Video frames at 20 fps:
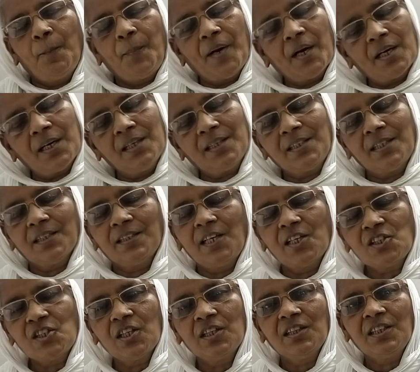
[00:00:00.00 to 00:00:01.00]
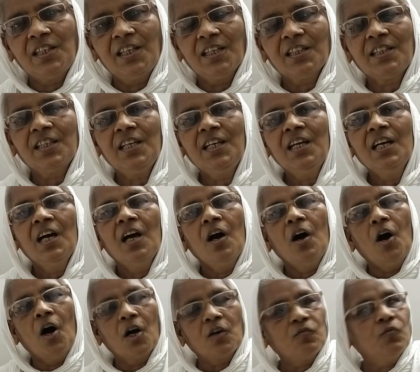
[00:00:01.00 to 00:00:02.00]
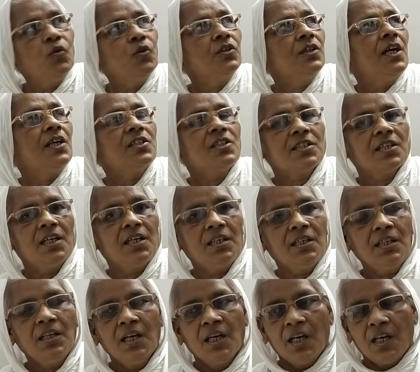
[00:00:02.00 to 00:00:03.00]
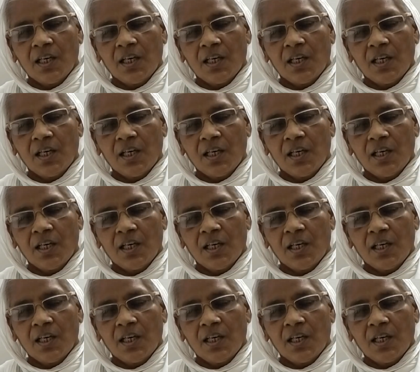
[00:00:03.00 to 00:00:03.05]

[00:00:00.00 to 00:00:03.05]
प्रकट दर्शन दिए थे और वो दर्शन